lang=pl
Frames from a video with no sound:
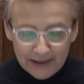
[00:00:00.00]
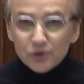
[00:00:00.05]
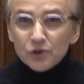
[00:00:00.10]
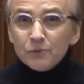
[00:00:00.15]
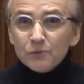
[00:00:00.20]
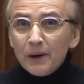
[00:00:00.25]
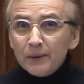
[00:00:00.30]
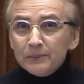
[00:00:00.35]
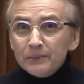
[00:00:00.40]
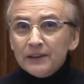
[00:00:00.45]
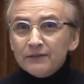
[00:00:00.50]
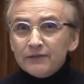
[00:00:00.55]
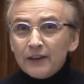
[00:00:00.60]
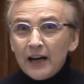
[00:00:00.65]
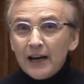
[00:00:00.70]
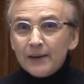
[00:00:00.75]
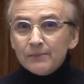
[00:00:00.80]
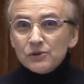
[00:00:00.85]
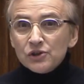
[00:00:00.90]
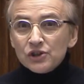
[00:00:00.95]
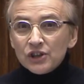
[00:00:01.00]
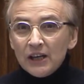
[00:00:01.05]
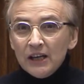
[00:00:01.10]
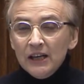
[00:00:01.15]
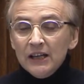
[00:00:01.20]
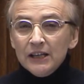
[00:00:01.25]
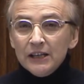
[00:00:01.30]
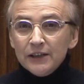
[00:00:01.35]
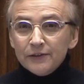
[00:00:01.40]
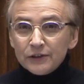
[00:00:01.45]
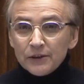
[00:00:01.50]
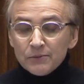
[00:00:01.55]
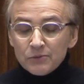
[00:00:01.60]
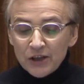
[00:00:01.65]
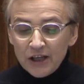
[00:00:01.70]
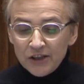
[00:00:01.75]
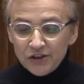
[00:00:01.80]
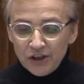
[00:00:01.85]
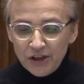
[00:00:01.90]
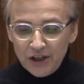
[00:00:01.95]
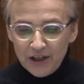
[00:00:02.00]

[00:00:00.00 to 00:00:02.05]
Przypomnę Wam, że w tym czasie,